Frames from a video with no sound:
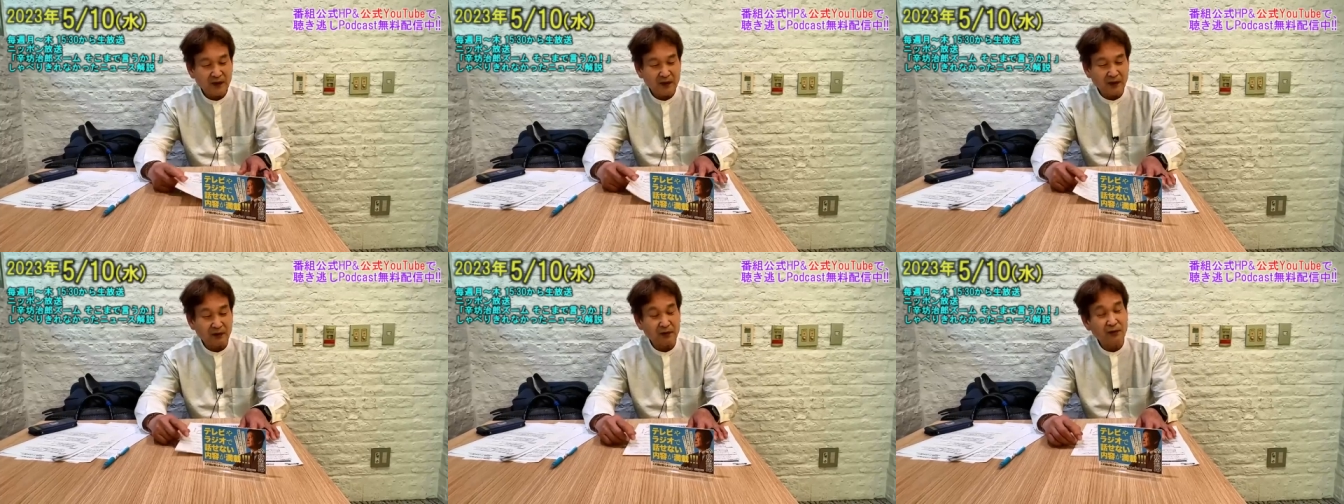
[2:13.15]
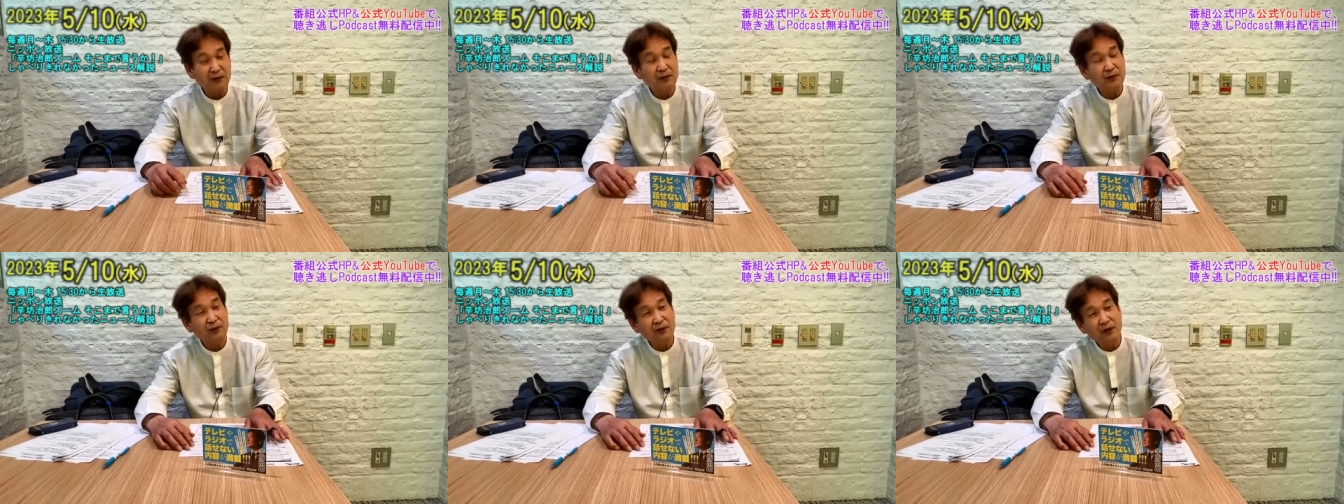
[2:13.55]
結
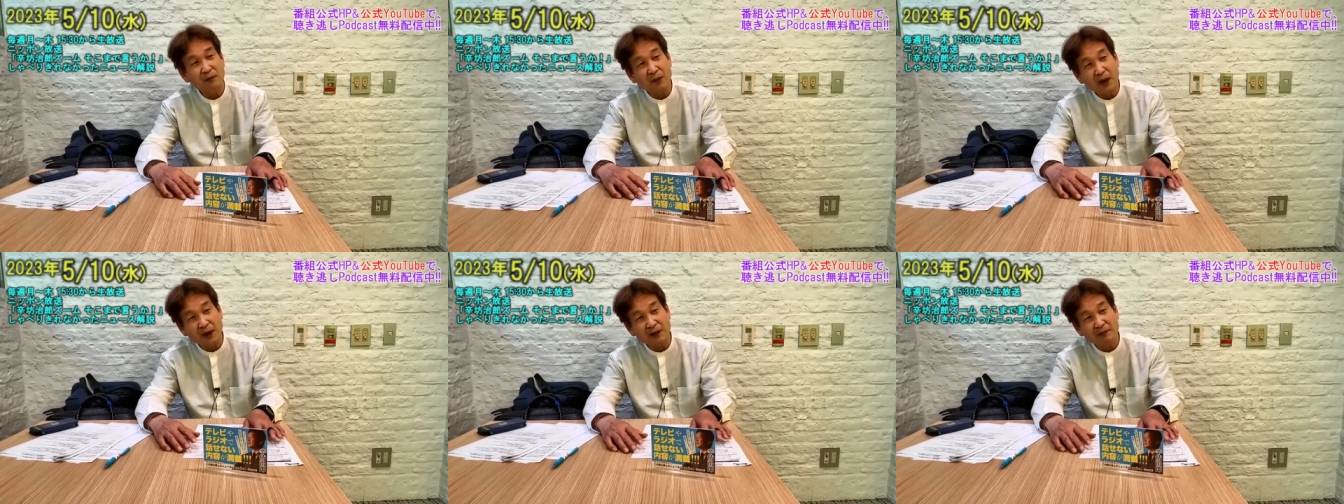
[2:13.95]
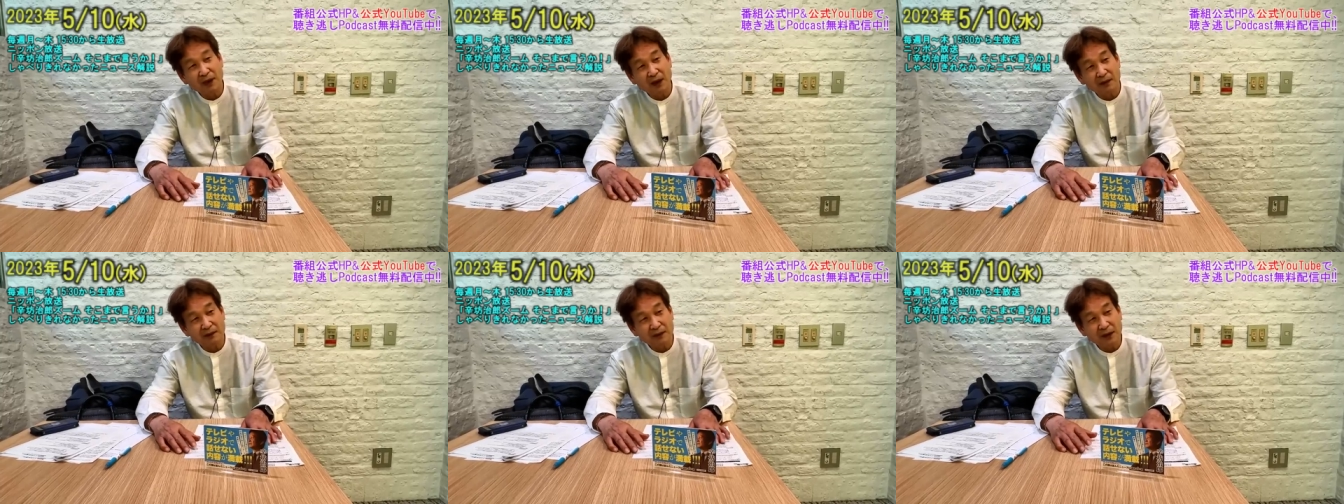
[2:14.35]
局そういうのが回り
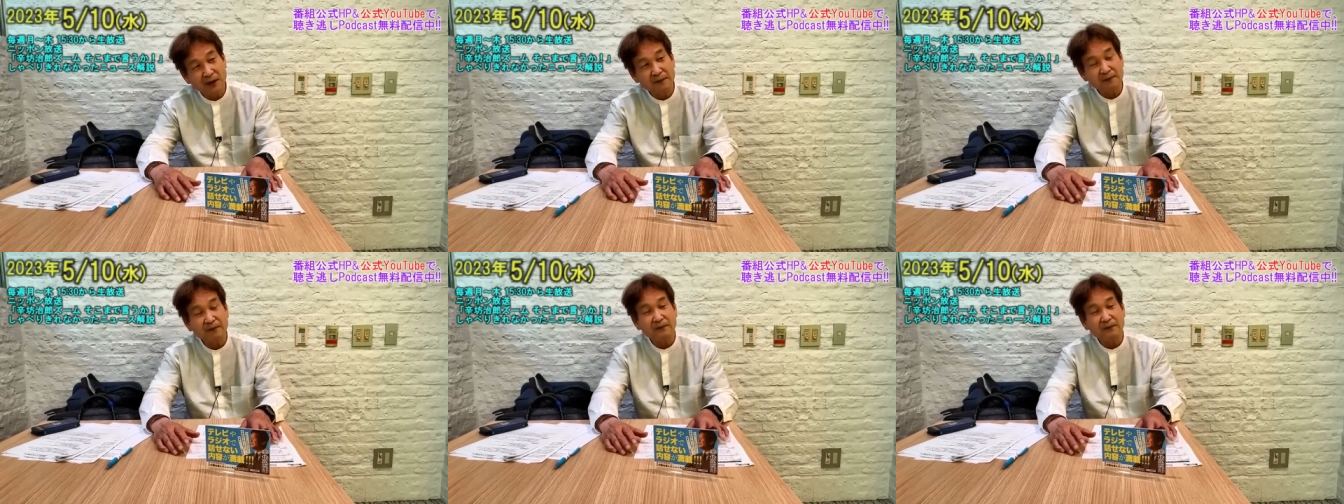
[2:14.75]
回って